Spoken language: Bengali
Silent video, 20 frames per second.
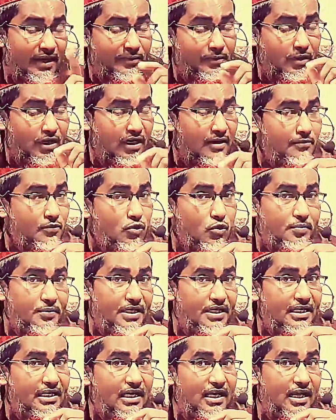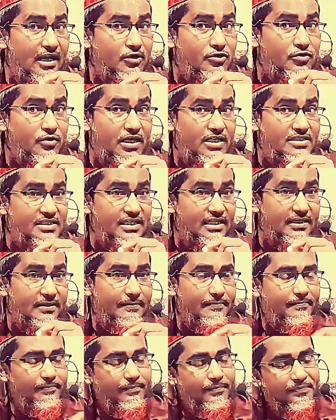আমি বললাম খুব ক্রিটিক্যাল আলোচনা আজকে
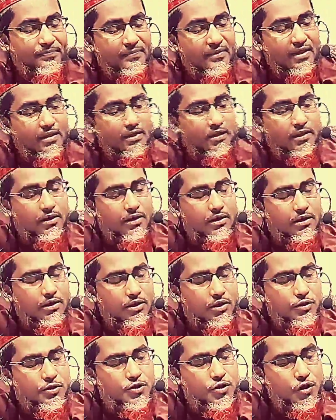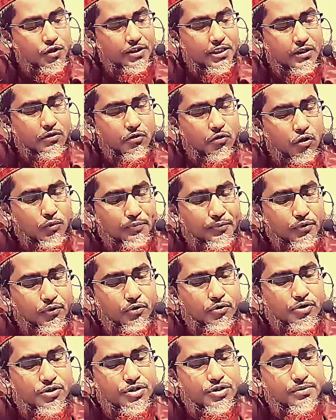যদি কোনো
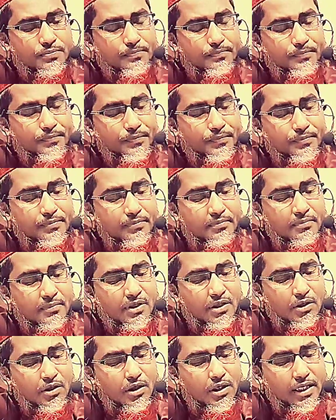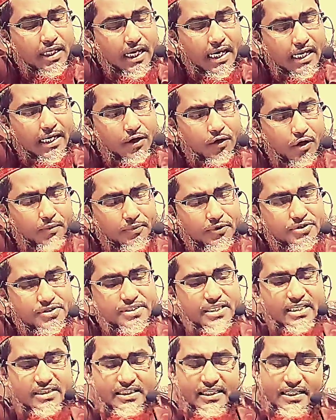পুরুষ এই
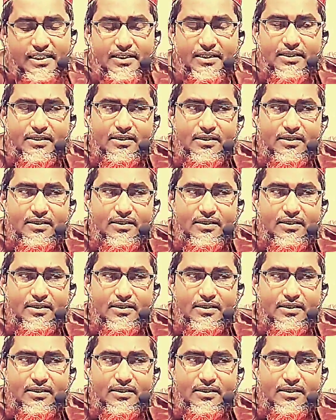অবস্থাতে